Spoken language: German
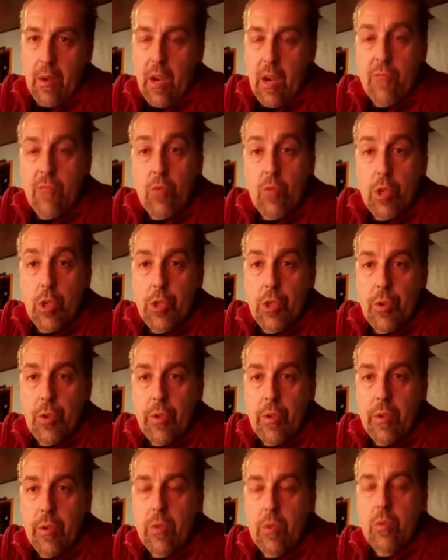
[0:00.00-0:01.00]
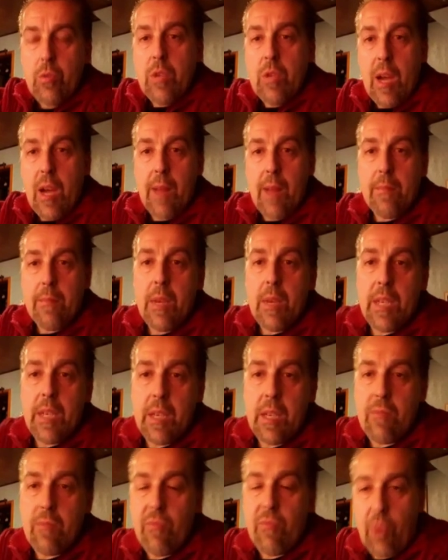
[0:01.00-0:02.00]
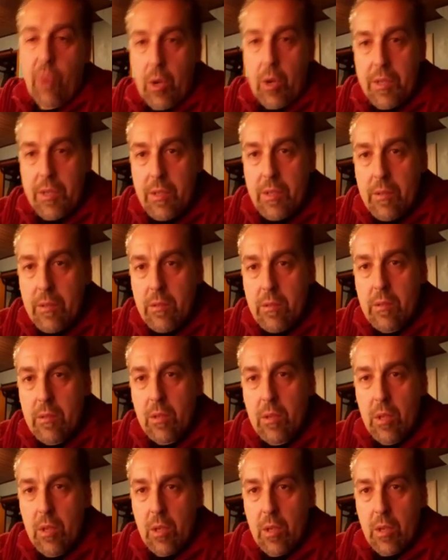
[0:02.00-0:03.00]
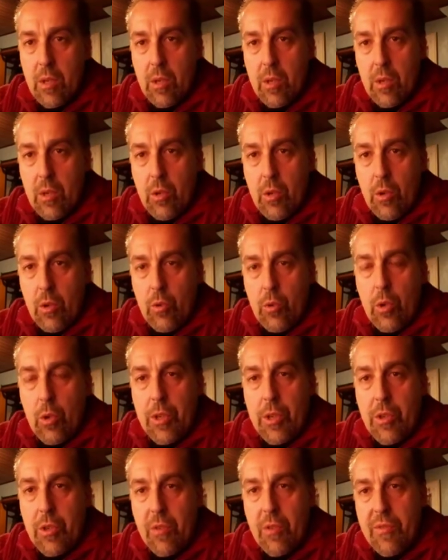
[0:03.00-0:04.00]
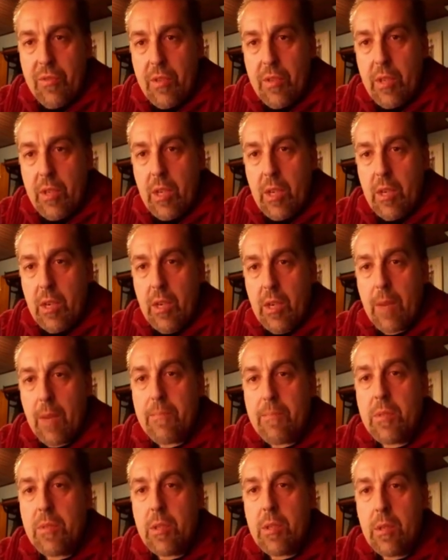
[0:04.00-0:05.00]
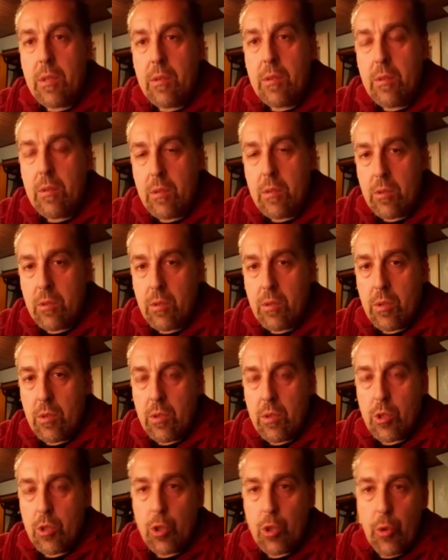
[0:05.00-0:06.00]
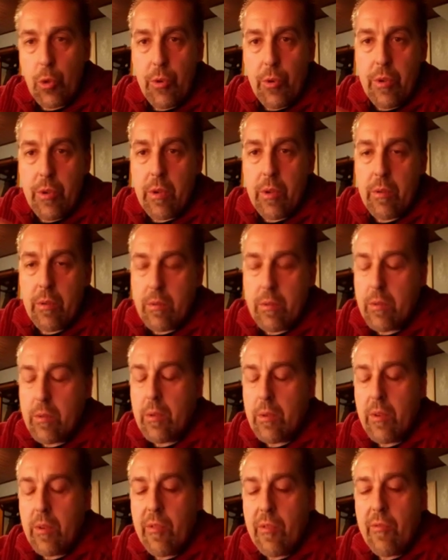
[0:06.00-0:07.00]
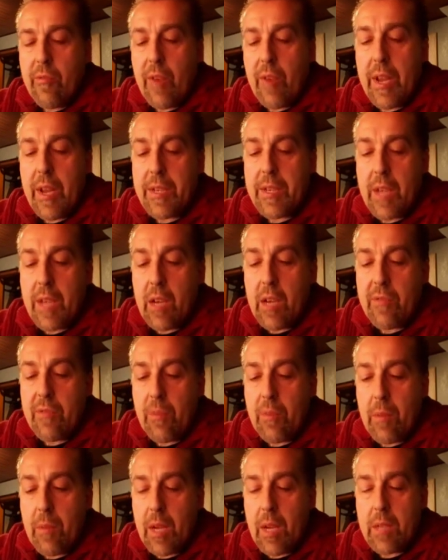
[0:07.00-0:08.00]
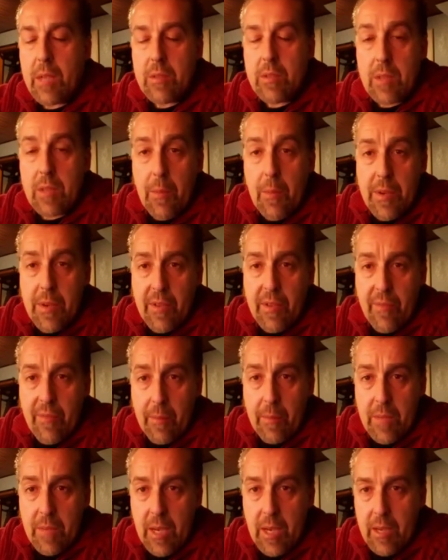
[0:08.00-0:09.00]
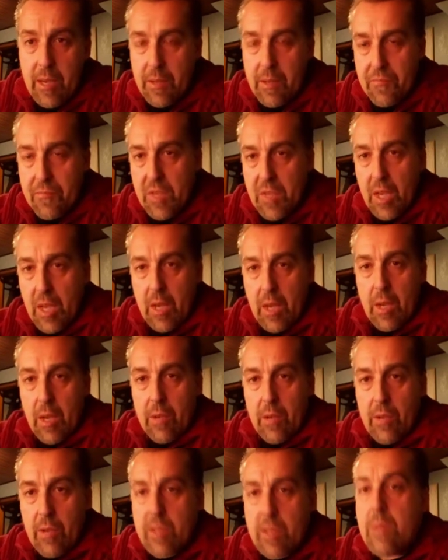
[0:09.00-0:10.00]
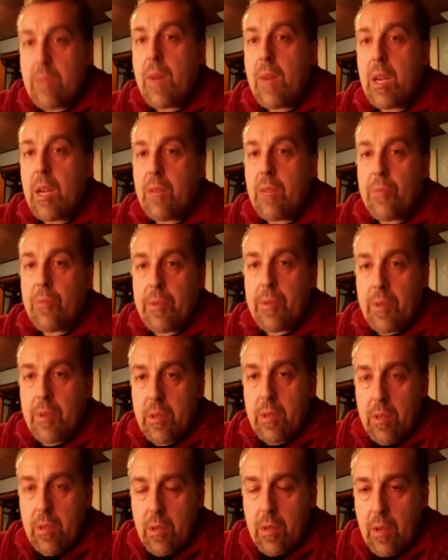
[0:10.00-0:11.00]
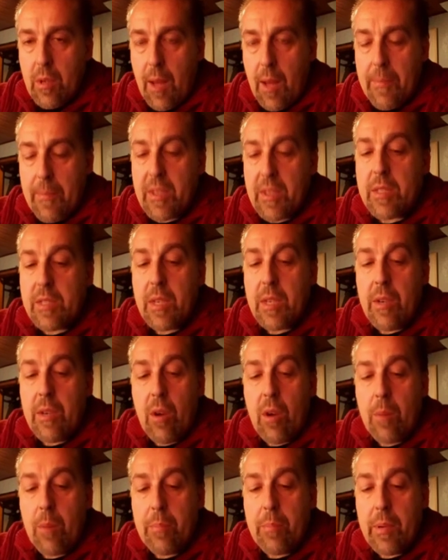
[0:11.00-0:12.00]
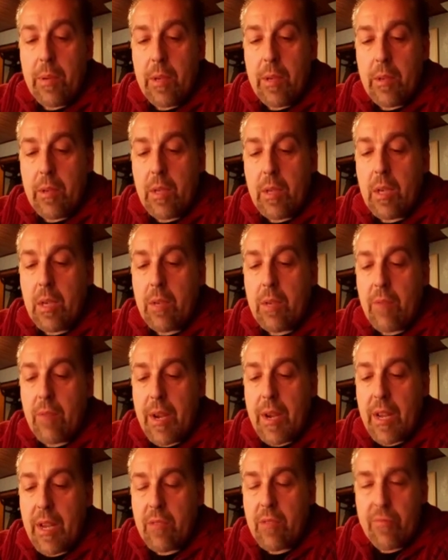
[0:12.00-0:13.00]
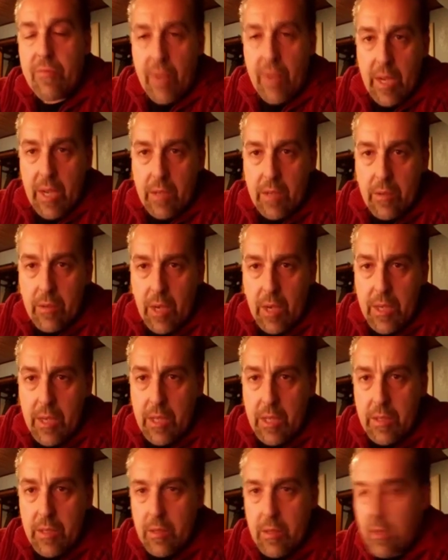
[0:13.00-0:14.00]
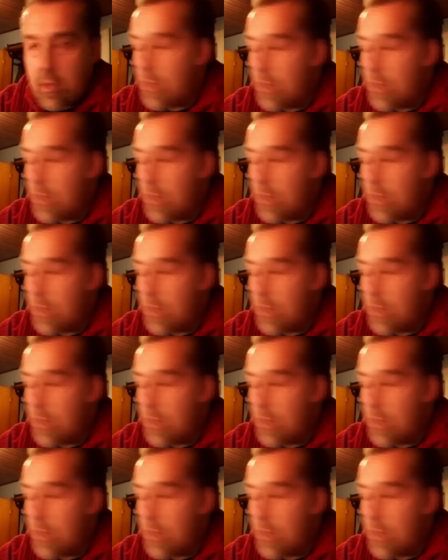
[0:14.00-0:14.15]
Einen wunderschönen guten Abend, meine lieben Freunde. Ja, ich hoffe, ihr habt schöne Feiertage verbracht zusammen mit der Familie. Jetzt mal davon abgesehen, ob ihr Weihnachten feiert oder nicht.